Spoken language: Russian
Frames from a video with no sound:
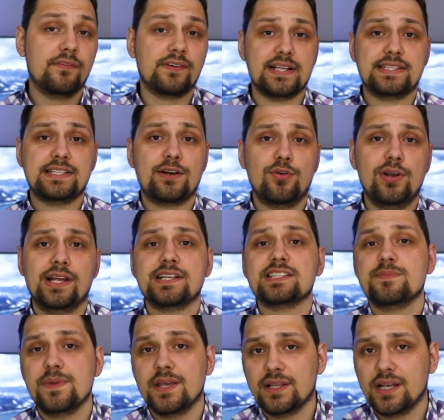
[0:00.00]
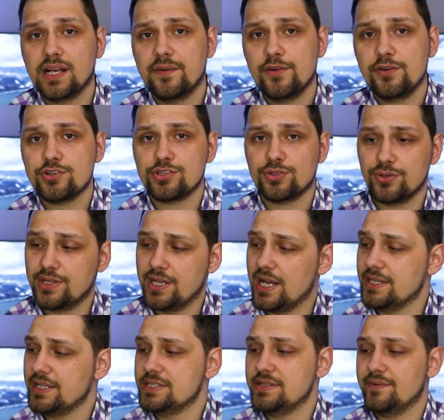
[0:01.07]
В конце ролика смело говорю, что
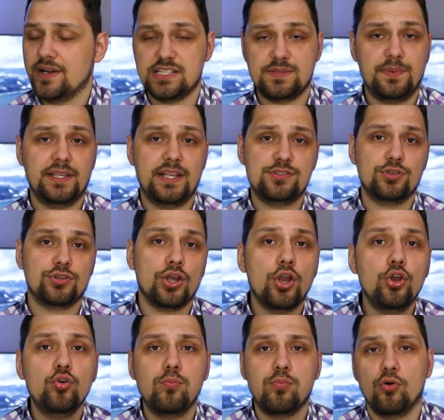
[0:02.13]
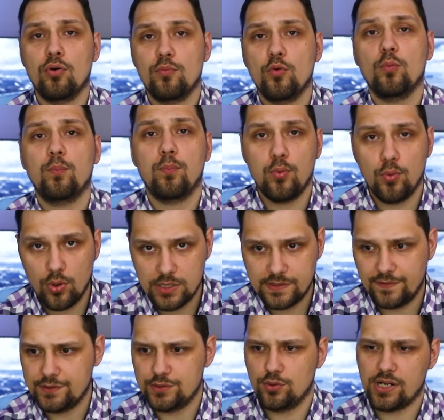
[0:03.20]
данный девайс подойдет любому
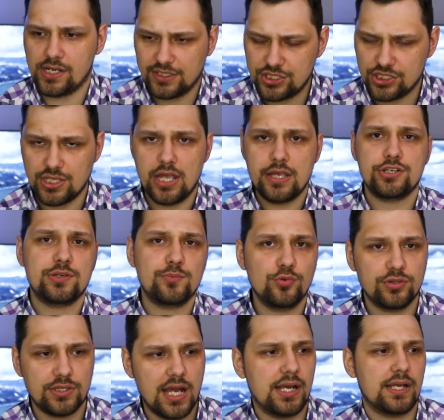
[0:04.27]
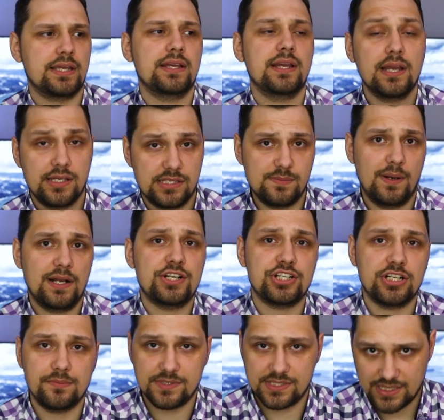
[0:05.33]
пользователю, как начинающему, так и с
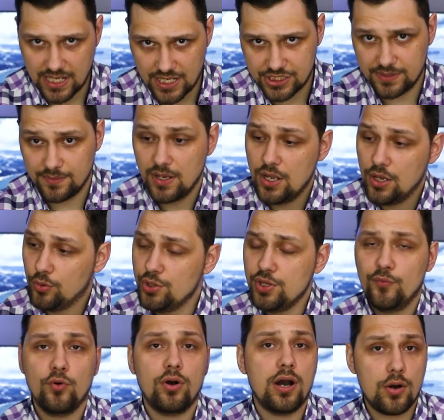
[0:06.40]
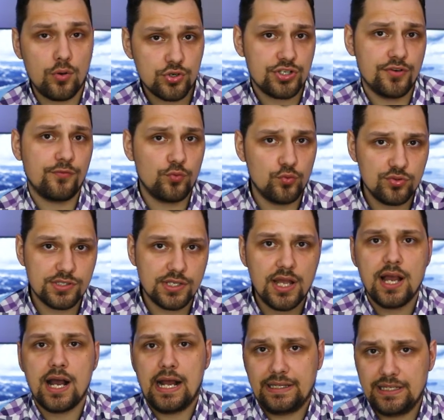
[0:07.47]
большим стажем. У него хороший вкус,
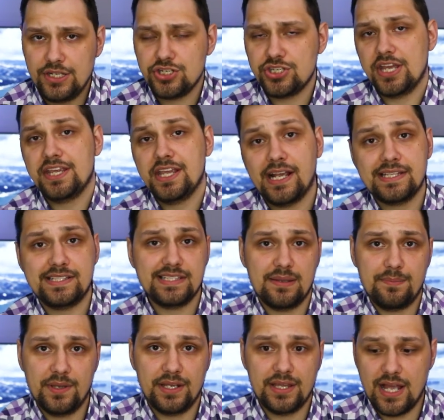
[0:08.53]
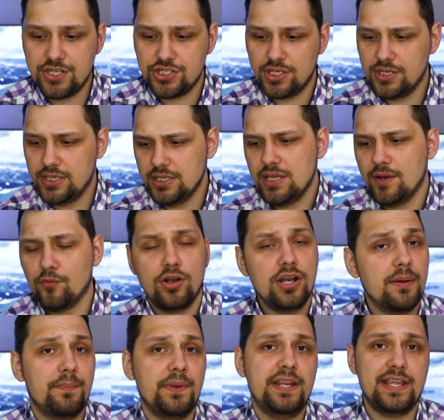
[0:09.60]
отличная никотинная передача и
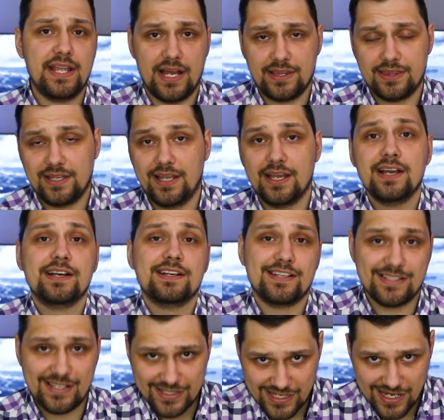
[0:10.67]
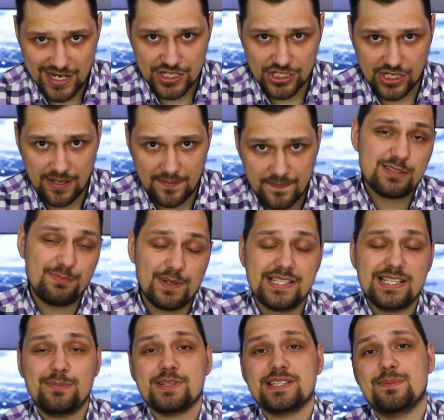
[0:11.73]
довольно приятная затяжка.
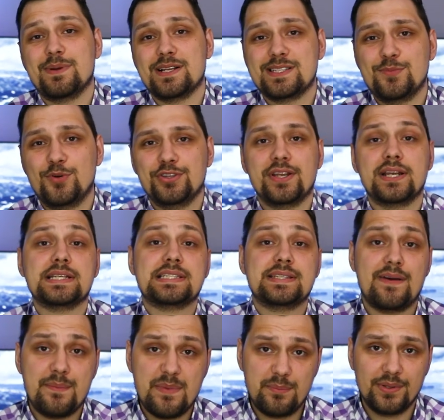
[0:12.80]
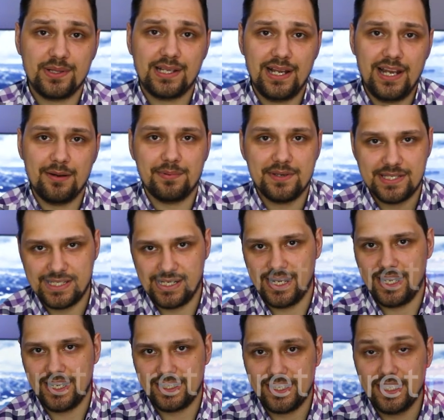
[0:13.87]
Спасибо за просмотр, с вами был Глеб и
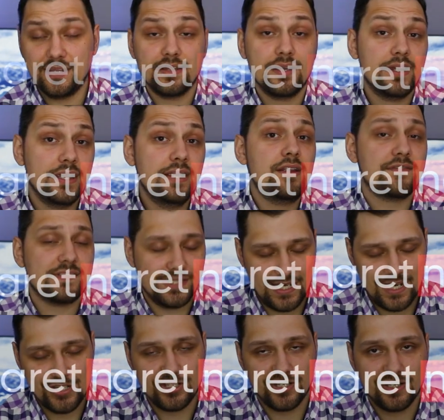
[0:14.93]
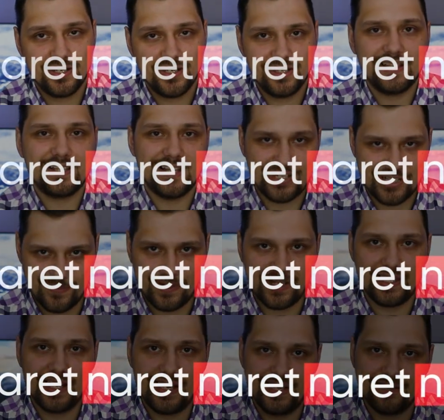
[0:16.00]
сигарет нет, и до встречи на нашем
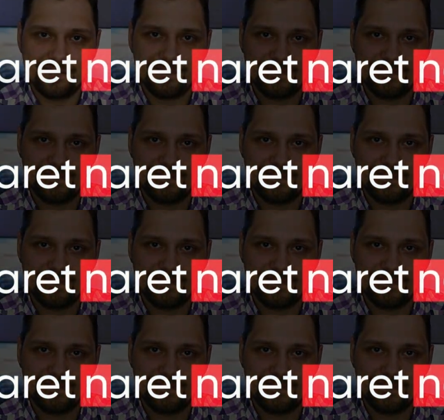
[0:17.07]
канале.